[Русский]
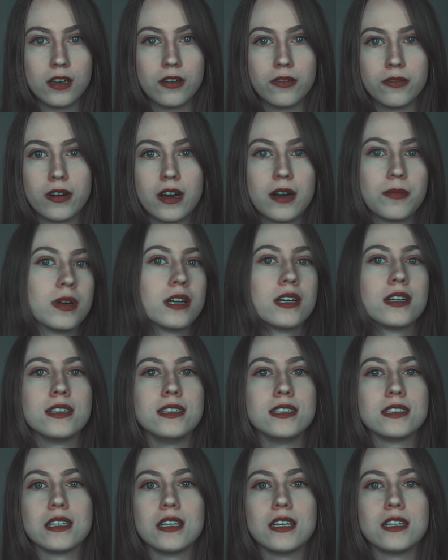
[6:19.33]
вам
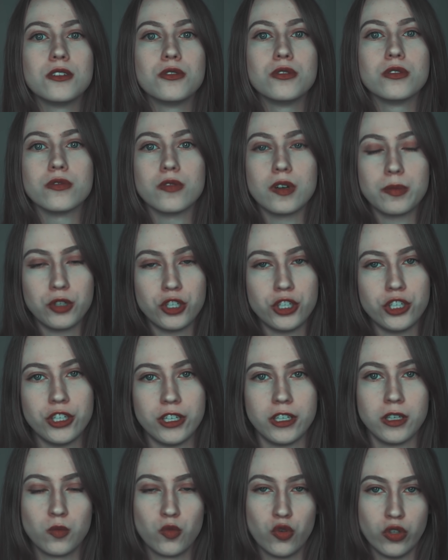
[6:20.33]
не следует
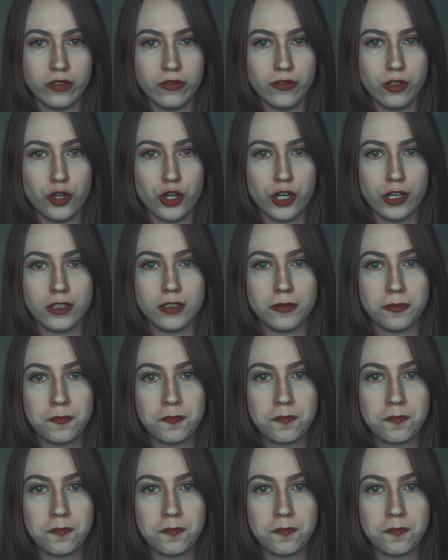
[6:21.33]
вообще ему отвечать.